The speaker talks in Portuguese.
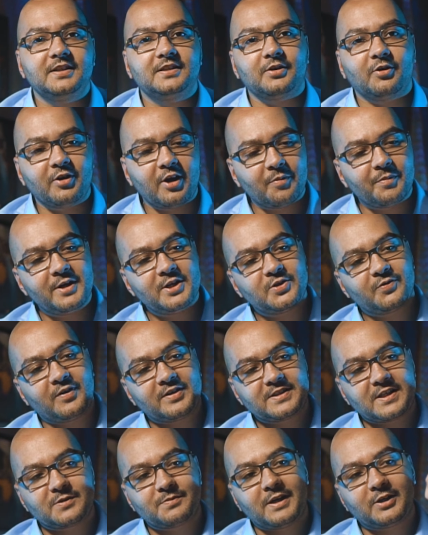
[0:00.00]
Então, realmente,
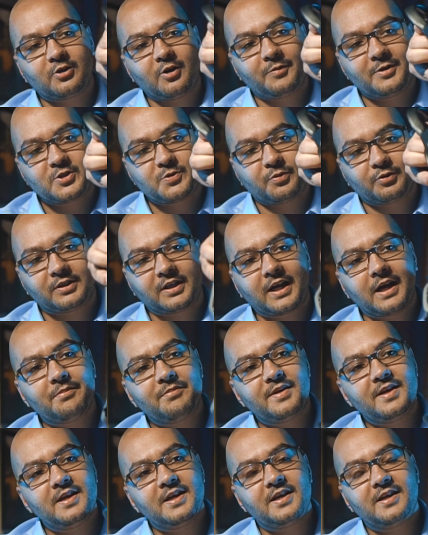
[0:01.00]
fazer as manobras de
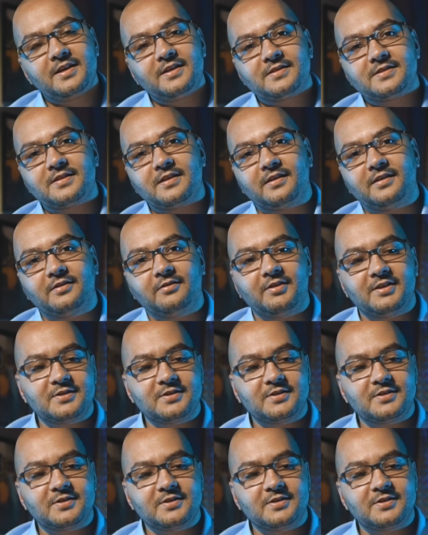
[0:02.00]
ponta-cabeça,